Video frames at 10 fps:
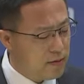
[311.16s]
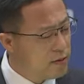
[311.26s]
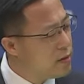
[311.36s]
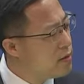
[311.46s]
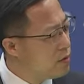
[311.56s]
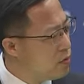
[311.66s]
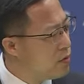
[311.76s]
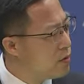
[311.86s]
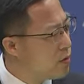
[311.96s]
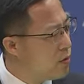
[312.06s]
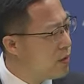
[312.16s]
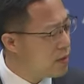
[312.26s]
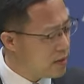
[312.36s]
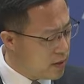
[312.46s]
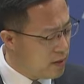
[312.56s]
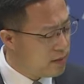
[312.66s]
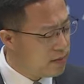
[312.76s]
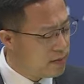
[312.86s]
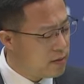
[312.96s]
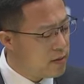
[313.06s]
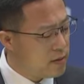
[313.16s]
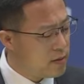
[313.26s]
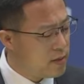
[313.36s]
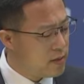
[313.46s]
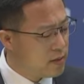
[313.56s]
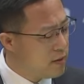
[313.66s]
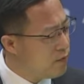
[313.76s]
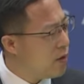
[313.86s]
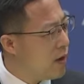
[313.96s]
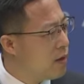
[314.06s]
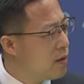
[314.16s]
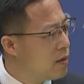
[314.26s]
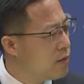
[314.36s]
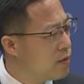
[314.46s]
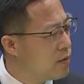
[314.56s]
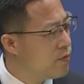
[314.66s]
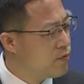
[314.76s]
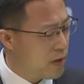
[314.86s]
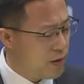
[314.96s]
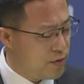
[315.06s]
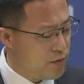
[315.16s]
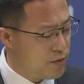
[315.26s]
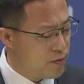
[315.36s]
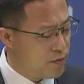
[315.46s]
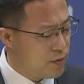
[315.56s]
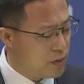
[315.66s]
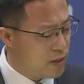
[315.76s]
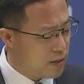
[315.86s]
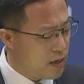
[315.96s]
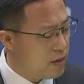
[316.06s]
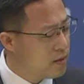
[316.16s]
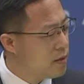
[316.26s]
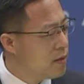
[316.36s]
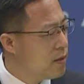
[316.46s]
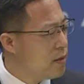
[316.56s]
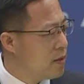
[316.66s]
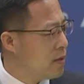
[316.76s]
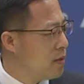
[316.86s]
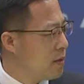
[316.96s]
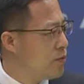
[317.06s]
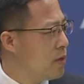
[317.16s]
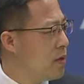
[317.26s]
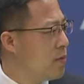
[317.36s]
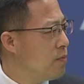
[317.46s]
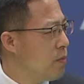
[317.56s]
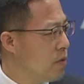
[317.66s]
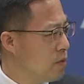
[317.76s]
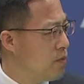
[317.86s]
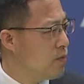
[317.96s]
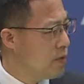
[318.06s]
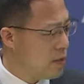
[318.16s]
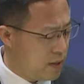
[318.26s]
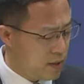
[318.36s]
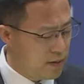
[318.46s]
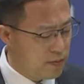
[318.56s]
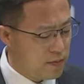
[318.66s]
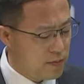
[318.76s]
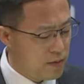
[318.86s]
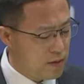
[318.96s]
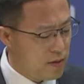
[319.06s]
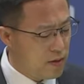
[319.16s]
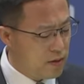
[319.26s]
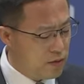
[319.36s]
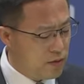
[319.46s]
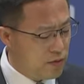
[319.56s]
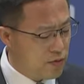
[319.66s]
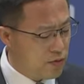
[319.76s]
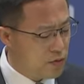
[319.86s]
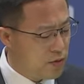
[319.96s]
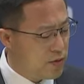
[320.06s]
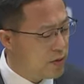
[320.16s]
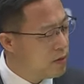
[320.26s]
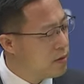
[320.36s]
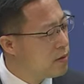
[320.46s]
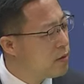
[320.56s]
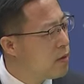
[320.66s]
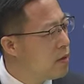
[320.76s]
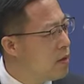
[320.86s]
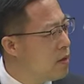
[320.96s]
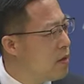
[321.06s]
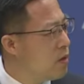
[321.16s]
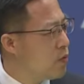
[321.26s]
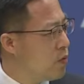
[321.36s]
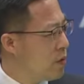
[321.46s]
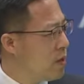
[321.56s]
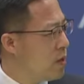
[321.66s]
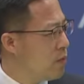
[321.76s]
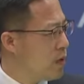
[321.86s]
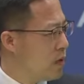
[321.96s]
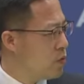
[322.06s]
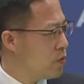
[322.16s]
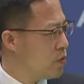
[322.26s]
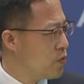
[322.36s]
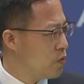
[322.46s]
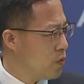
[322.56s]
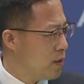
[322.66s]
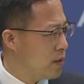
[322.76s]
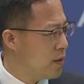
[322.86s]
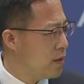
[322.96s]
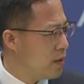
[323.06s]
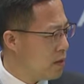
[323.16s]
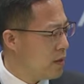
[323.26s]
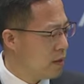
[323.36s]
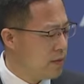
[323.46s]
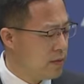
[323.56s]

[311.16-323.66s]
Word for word: 坚持通过对话协商，在宪法和法律框架下解决矛盾分歧，继续推进国内民主转型进程。